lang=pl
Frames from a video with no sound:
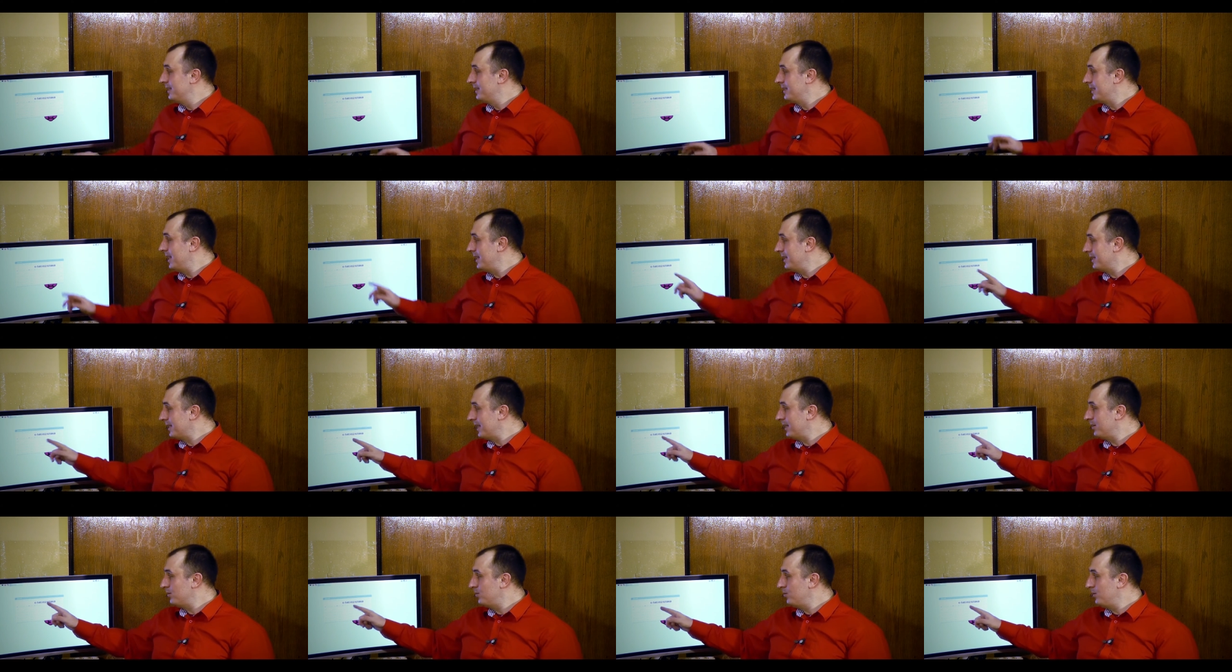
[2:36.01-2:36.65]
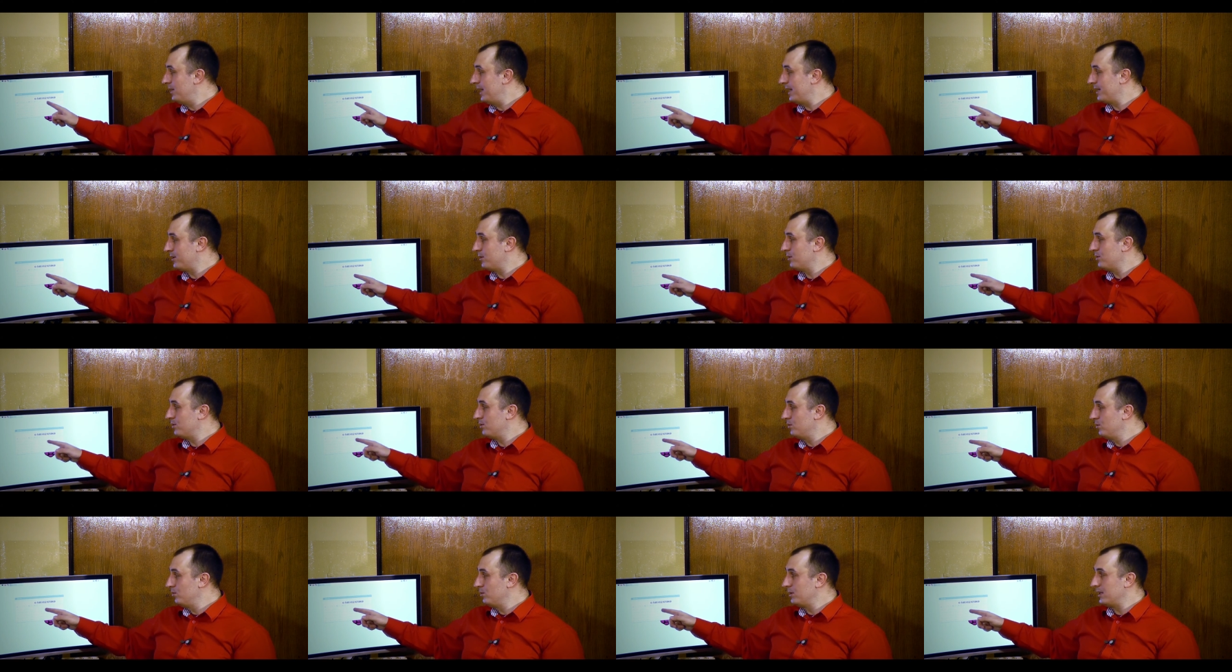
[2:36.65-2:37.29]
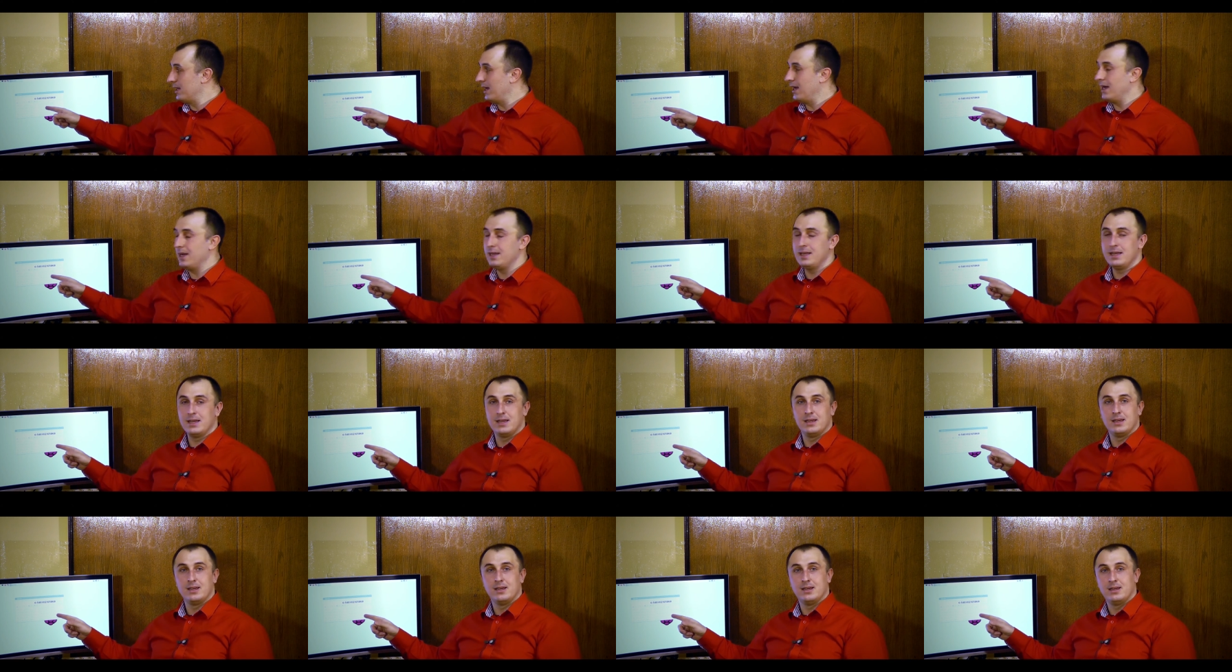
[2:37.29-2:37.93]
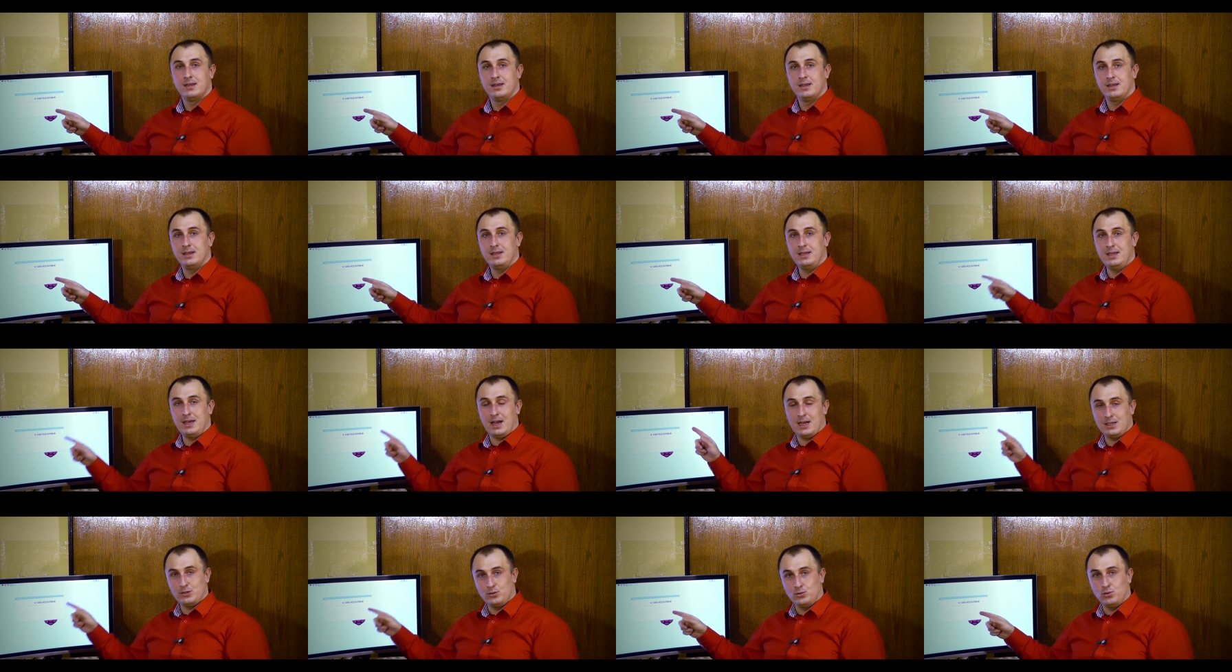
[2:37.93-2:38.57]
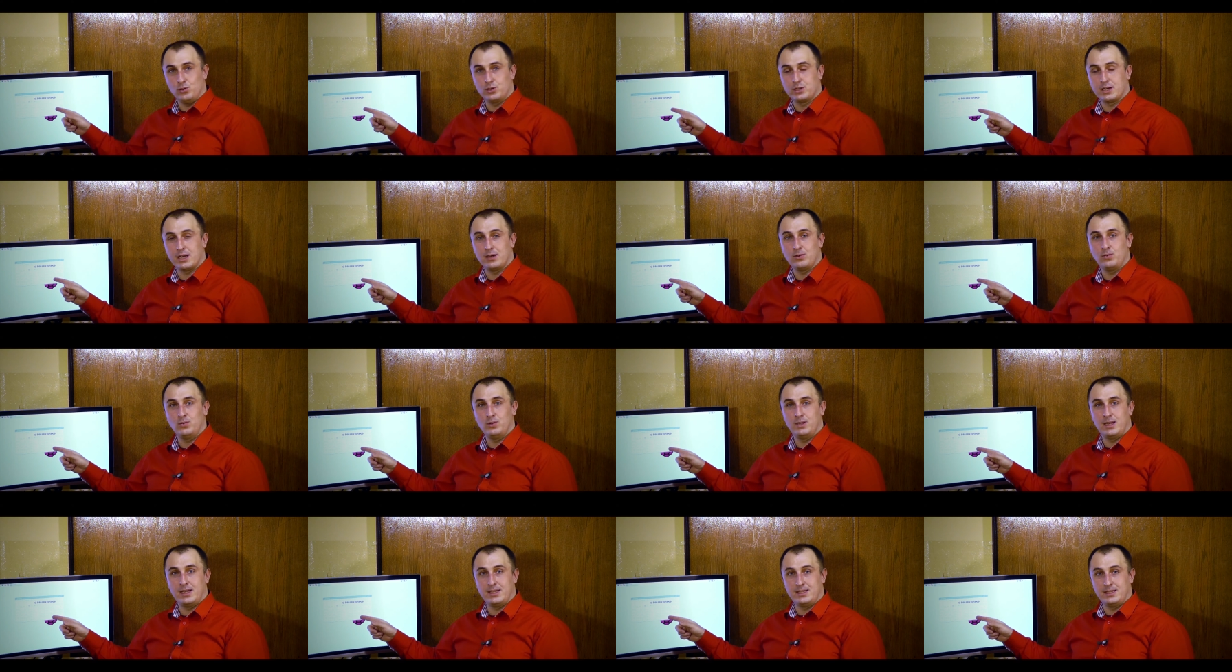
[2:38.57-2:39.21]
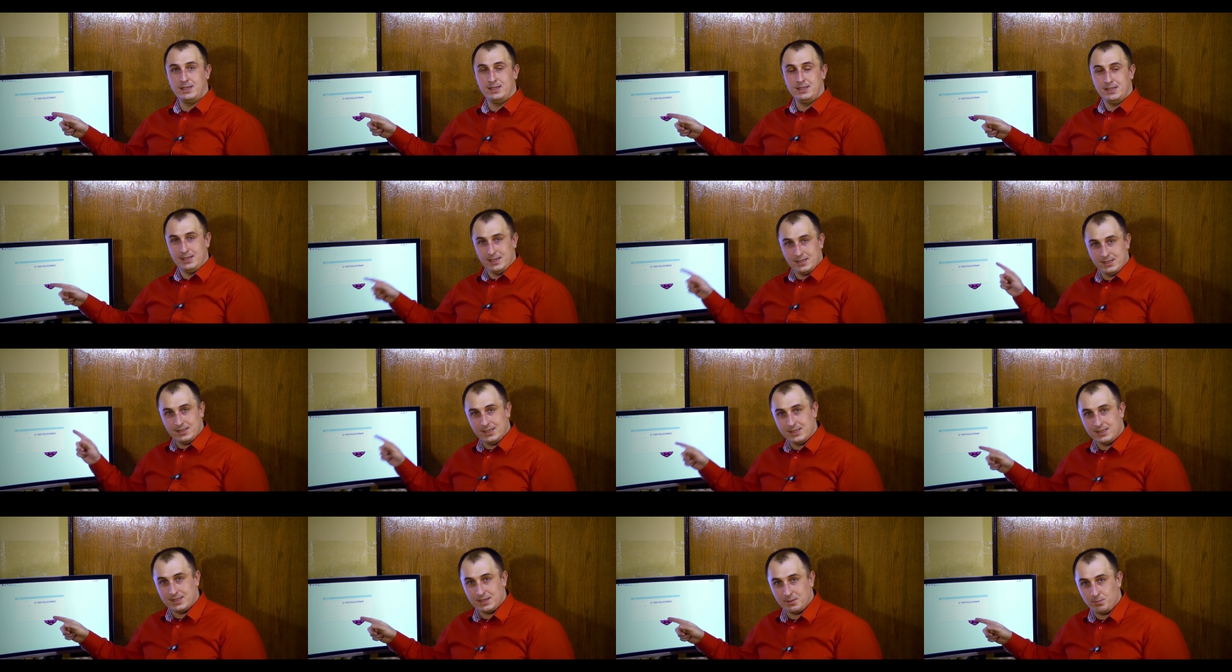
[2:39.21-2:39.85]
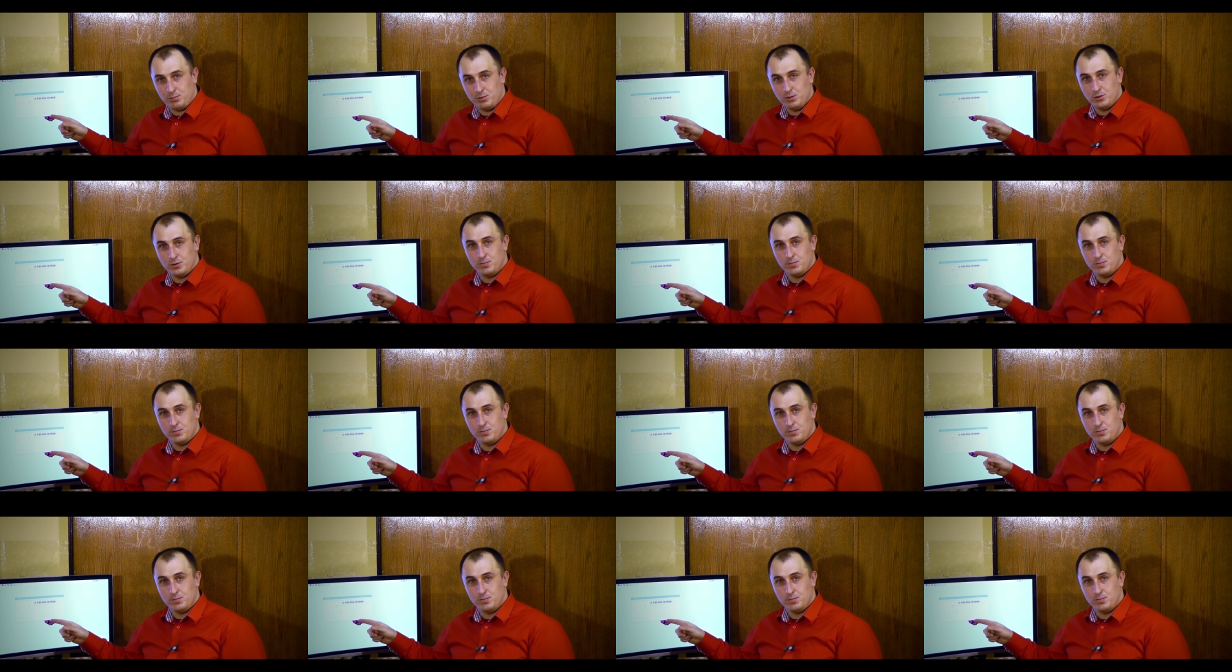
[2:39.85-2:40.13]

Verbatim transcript: Ten kalkulator tutaj i arkusz kalkulacyjny, język C++